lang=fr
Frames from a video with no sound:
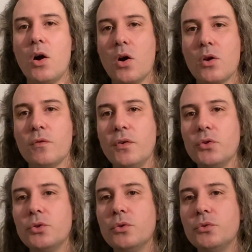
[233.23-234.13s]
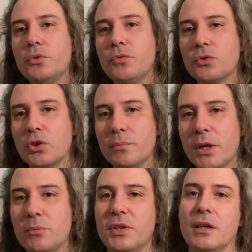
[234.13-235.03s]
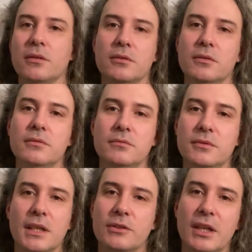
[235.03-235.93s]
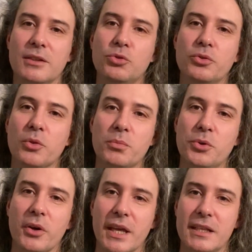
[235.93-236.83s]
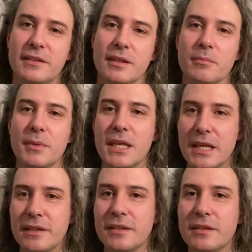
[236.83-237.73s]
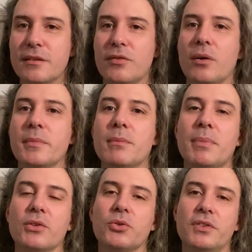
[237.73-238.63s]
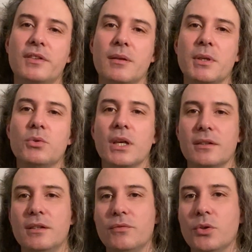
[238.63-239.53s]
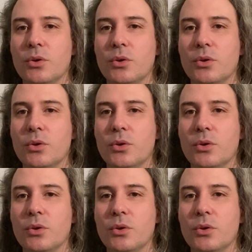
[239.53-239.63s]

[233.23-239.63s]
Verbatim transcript: Or, l'enfant ne, fonctionne pas comme ça, euh, l'adulte non plus en réalité, mais il a été déformé par ce système éducatif